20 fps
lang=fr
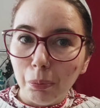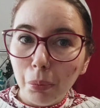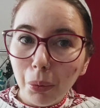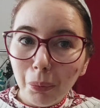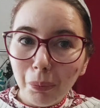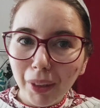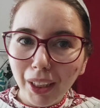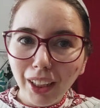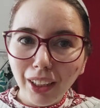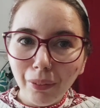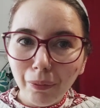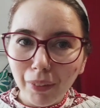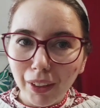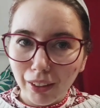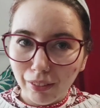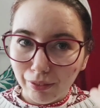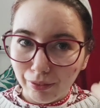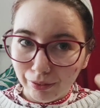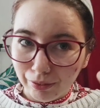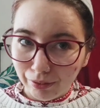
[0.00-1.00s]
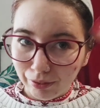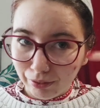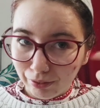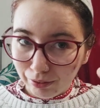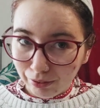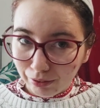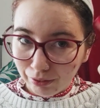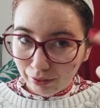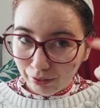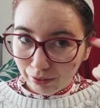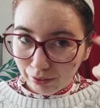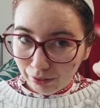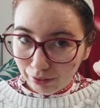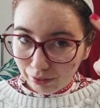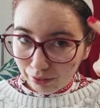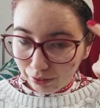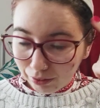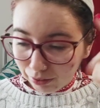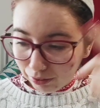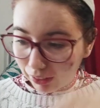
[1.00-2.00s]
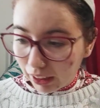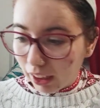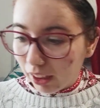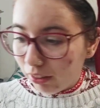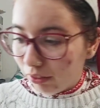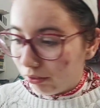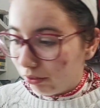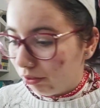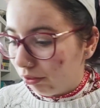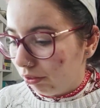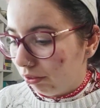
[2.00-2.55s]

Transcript: peut périmer. Hein?